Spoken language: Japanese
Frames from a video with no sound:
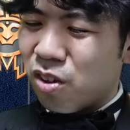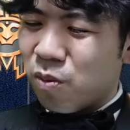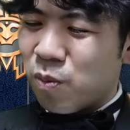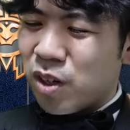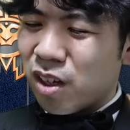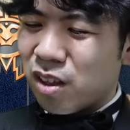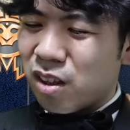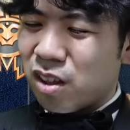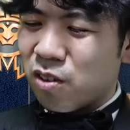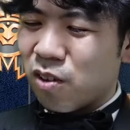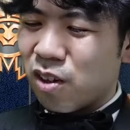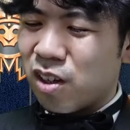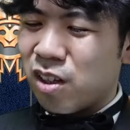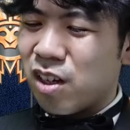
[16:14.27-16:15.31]
目立って
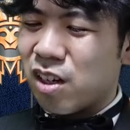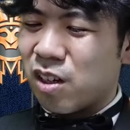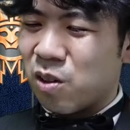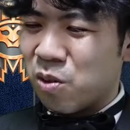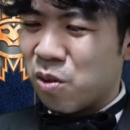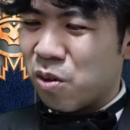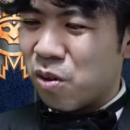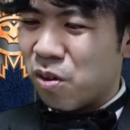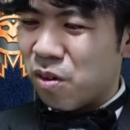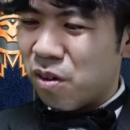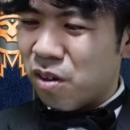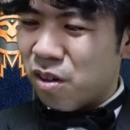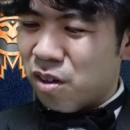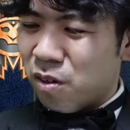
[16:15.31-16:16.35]
はいないけど、
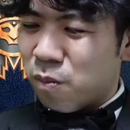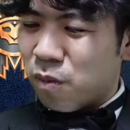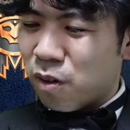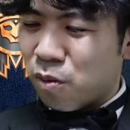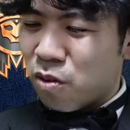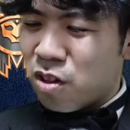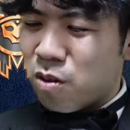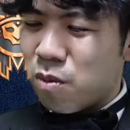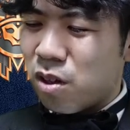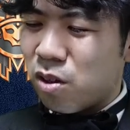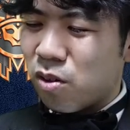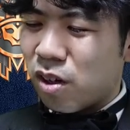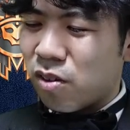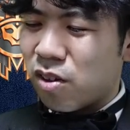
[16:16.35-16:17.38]
まあその市民
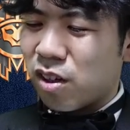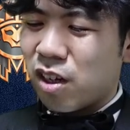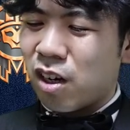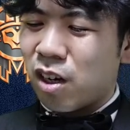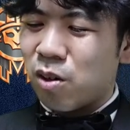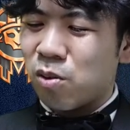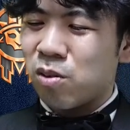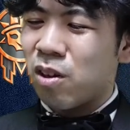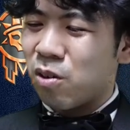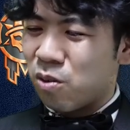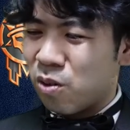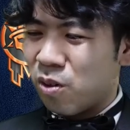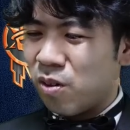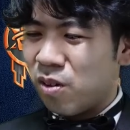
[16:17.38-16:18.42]
の数だけ軽くなる
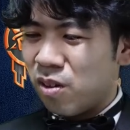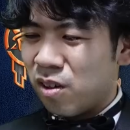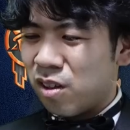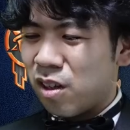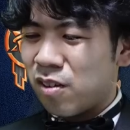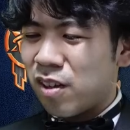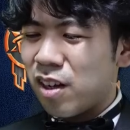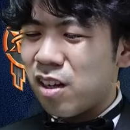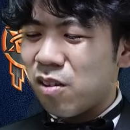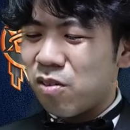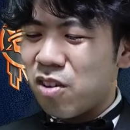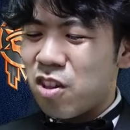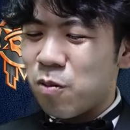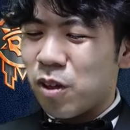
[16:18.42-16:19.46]
と。で、最
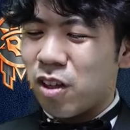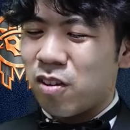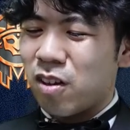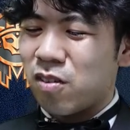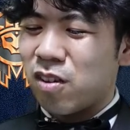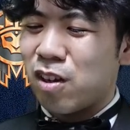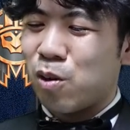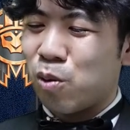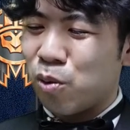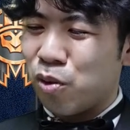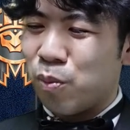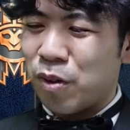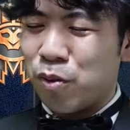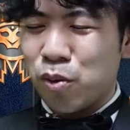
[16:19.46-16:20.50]
安1マナ33飛行
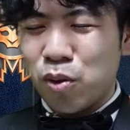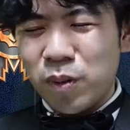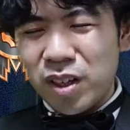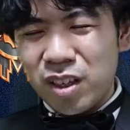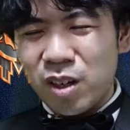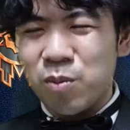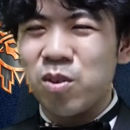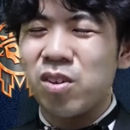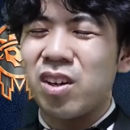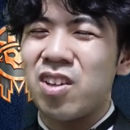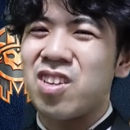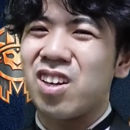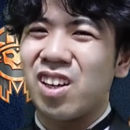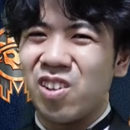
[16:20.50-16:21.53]
と、まあそこまでは難
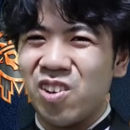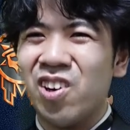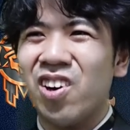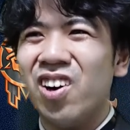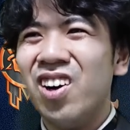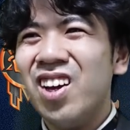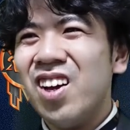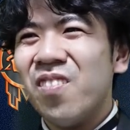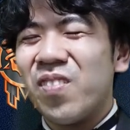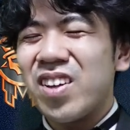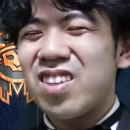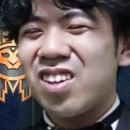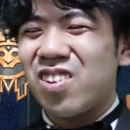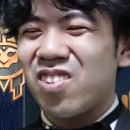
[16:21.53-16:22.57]
しいけど、
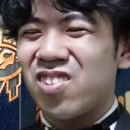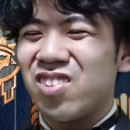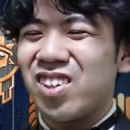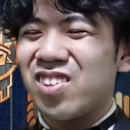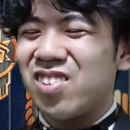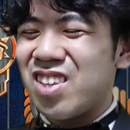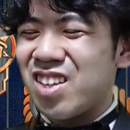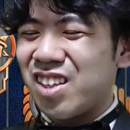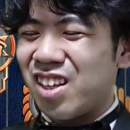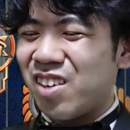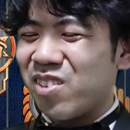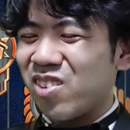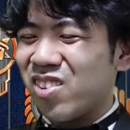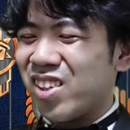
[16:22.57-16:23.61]
マジックそんなクリーチャー並
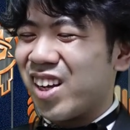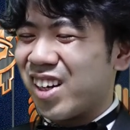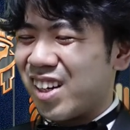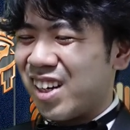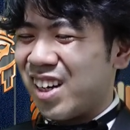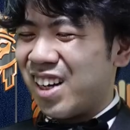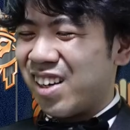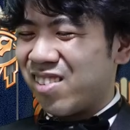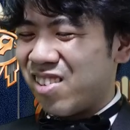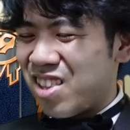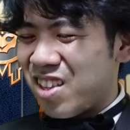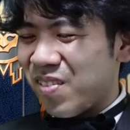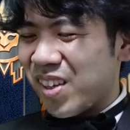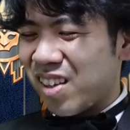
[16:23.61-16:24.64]
ぶことないから、その
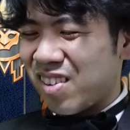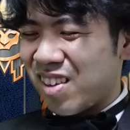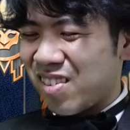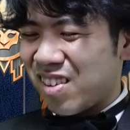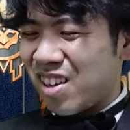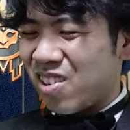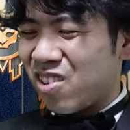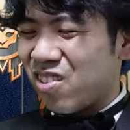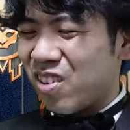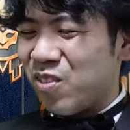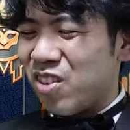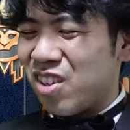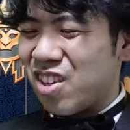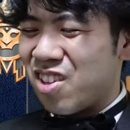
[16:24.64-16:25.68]
1マナ33飛行は
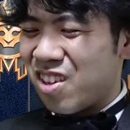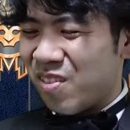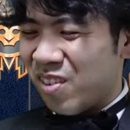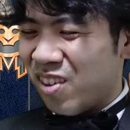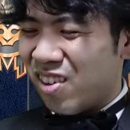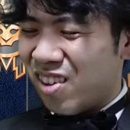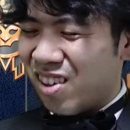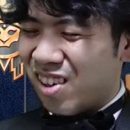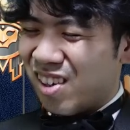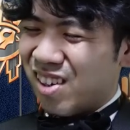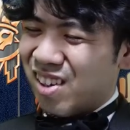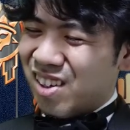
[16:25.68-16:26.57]
無理にしても、